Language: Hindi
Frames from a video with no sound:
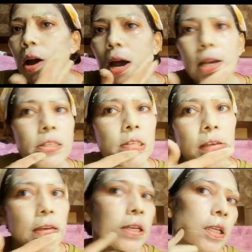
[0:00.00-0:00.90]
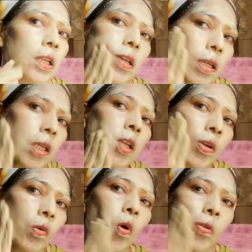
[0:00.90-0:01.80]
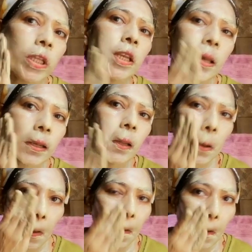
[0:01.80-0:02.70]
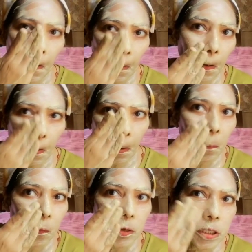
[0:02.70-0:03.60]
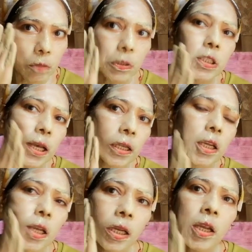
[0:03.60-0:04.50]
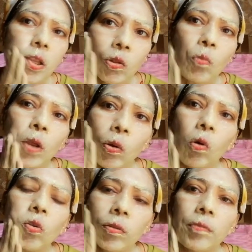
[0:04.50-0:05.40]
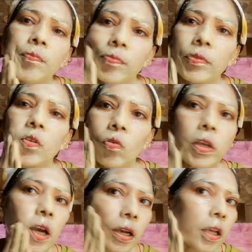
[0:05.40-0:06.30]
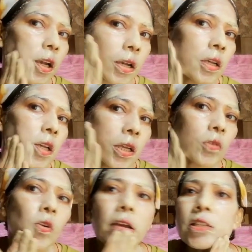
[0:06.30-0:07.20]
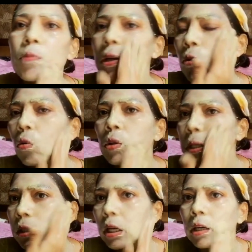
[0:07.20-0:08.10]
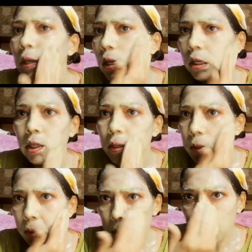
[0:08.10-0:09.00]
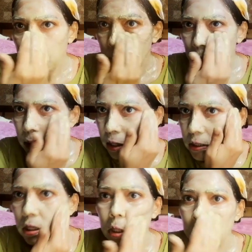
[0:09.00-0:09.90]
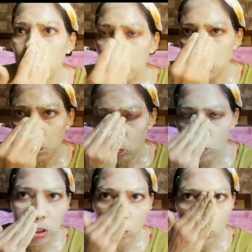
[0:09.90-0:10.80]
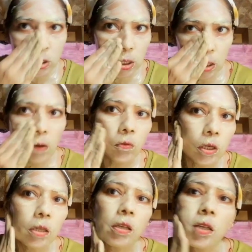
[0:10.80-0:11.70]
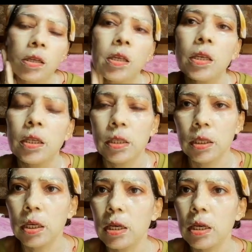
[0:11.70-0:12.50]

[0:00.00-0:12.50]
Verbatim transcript: आज से नौ दिन है फंक्शन में जाने के तो मैं नौ कोई आ गया तो गाइज़ मैं नौ दिन तक डेली ऐसे फेस पे कुछ ना कुछ लगाऊंगी ठीक है